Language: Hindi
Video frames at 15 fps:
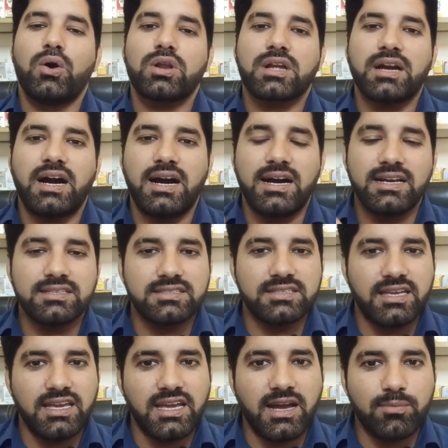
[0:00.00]
और कहाँ
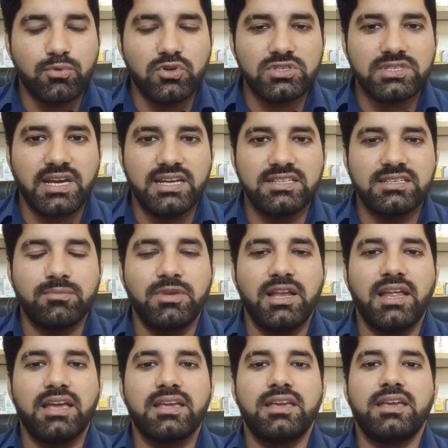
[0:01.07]
से आपको आसानी से
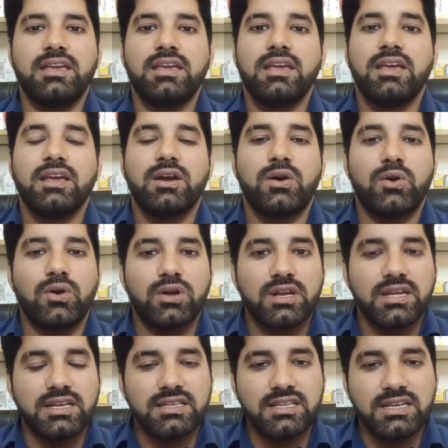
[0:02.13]
मिलेगी और
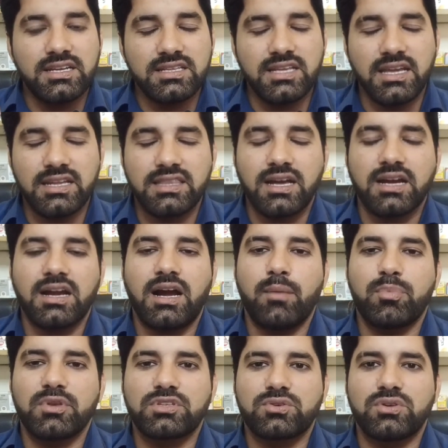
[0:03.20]
कितनी देर तक
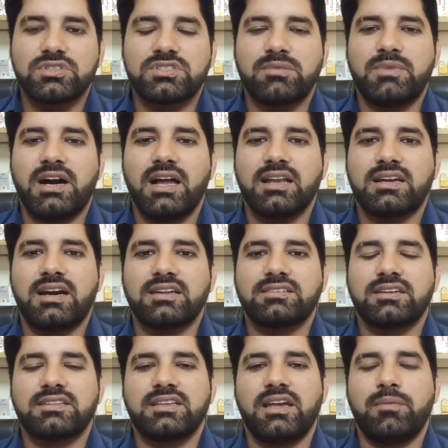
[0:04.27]
आप इसको इस्तेमाल कर
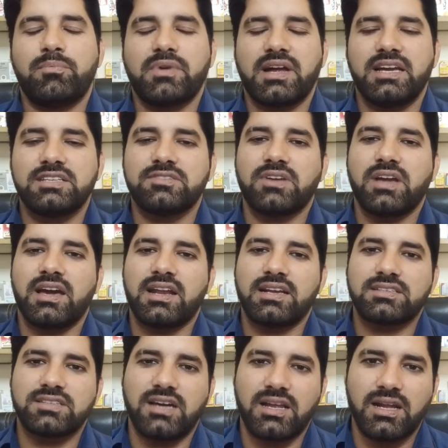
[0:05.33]
सकते हैं प्राइस वगैरह
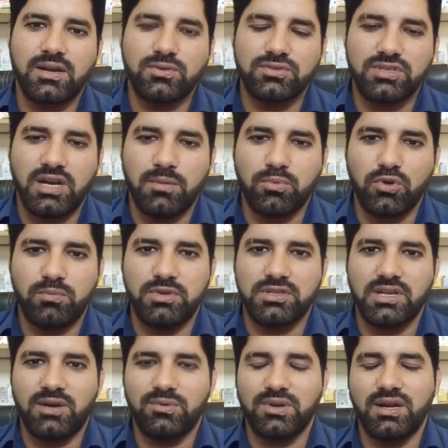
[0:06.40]
सारा कुछ आपको
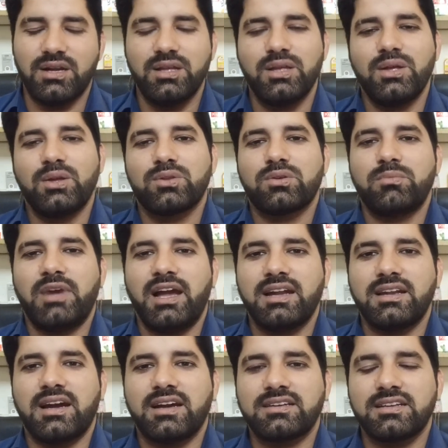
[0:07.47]
बताऊँगा तो मैं
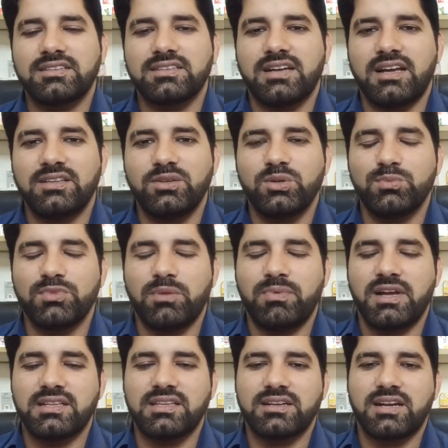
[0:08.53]
डॉक्टर शराजी
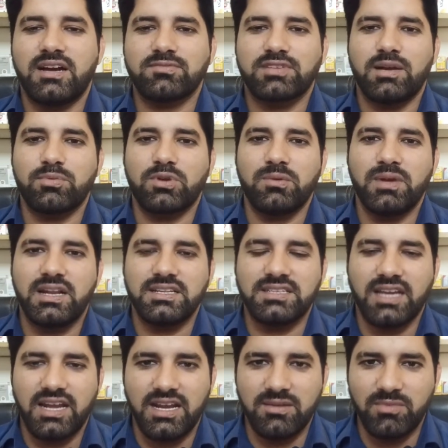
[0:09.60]
होम्योपैथिक आप सबको मेरे
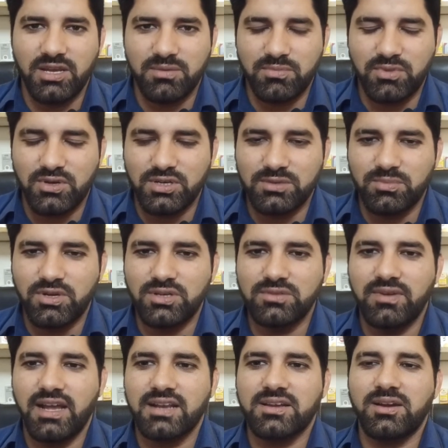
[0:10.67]
चैनल में बहुत बहुत
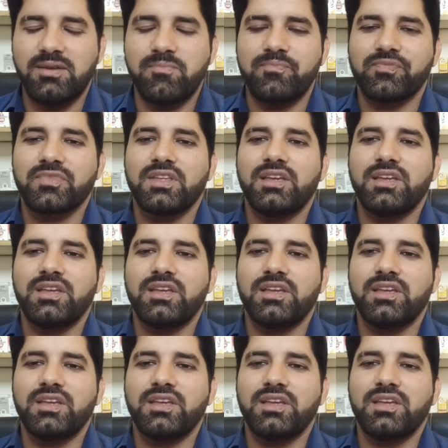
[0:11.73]
वेलकम